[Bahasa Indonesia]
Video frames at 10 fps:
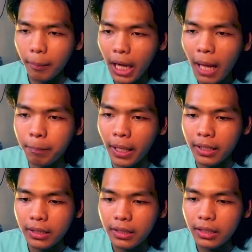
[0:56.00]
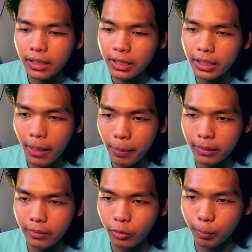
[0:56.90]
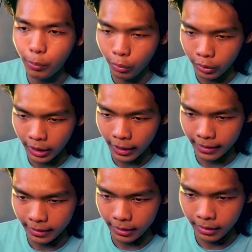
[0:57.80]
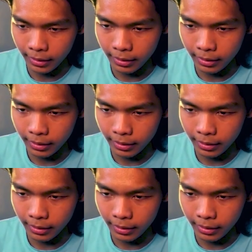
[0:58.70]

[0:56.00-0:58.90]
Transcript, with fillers: Dapat 8. Ini dapat 10 nih kayaknya nih.